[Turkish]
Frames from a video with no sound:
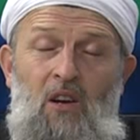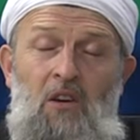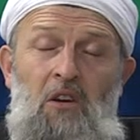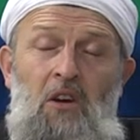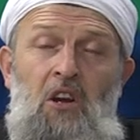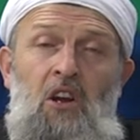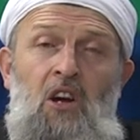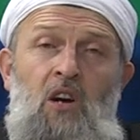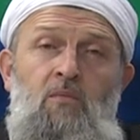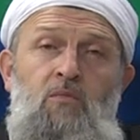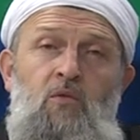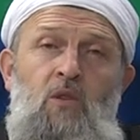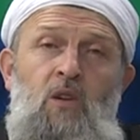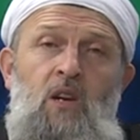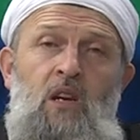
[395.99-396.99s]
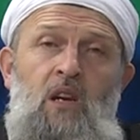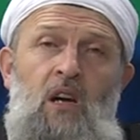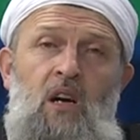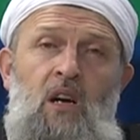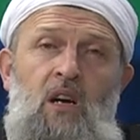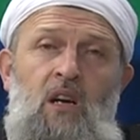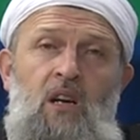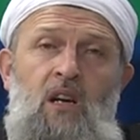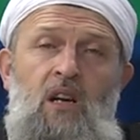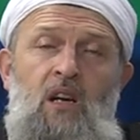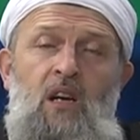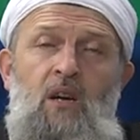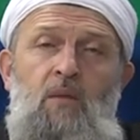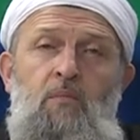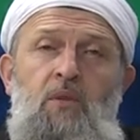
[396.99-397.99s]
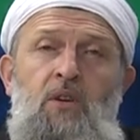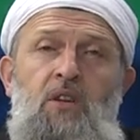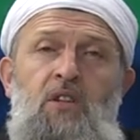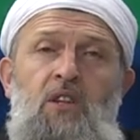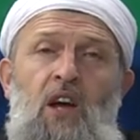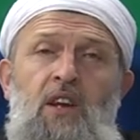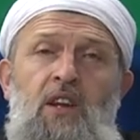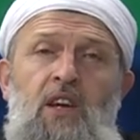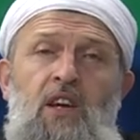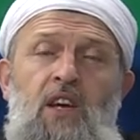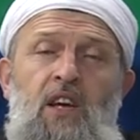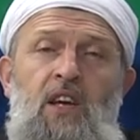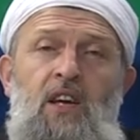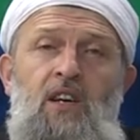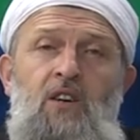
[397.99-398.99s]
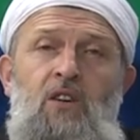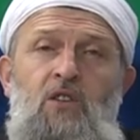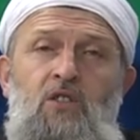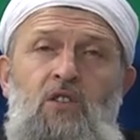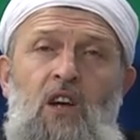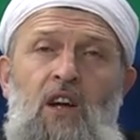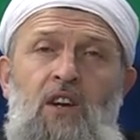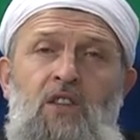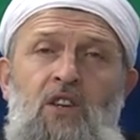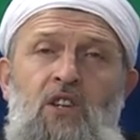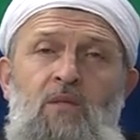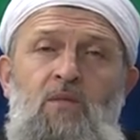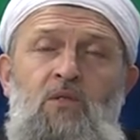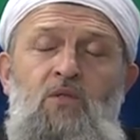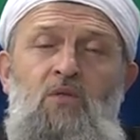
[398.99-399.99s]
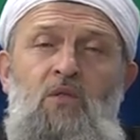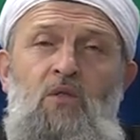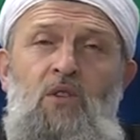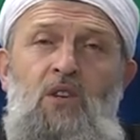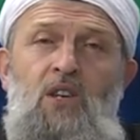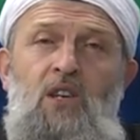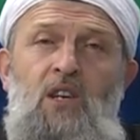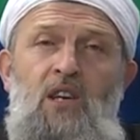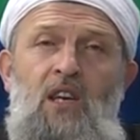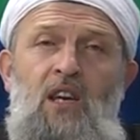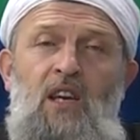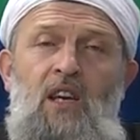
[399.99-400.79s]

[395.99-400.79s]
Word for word: Elhamdülillah bir tane kız kardeşimiz diyor ki